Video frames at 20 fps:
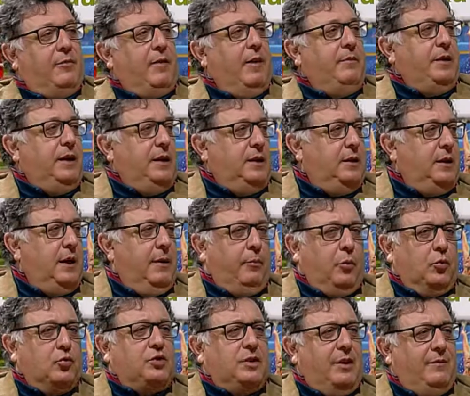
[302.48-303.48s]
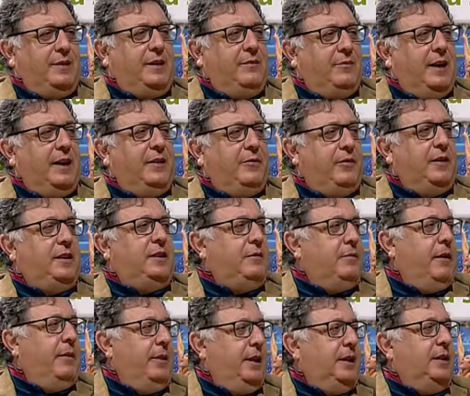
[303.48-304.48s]
famiglia possa vivere
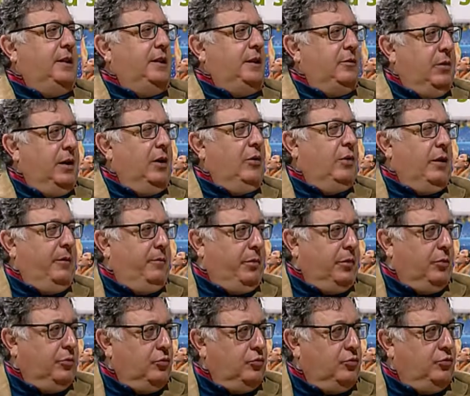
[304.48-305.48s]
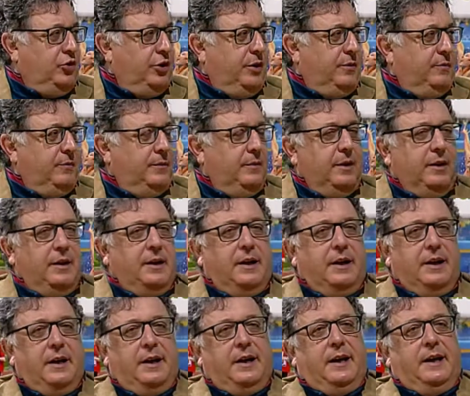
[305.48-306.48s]
effettivamente di quello che produce.
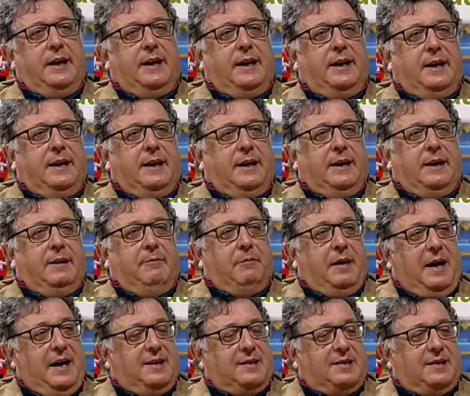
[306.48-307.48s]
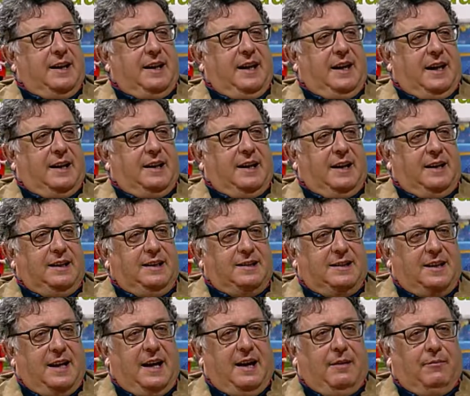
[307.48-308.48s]
Ma se
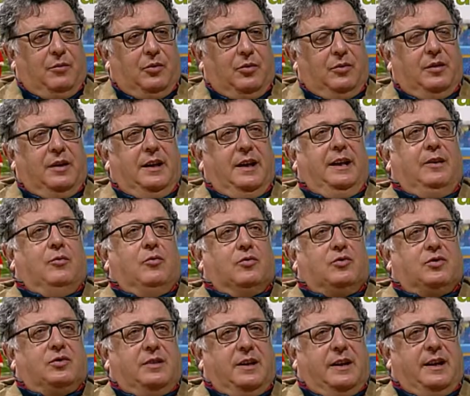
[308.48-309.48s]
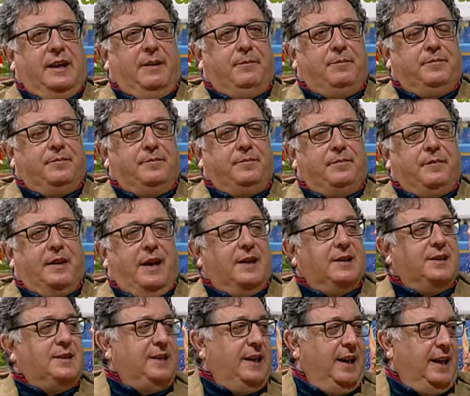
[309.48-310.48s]
analizziamo le nostre
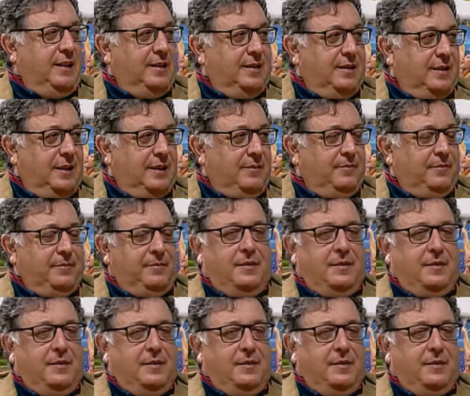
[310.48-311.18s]
aziende,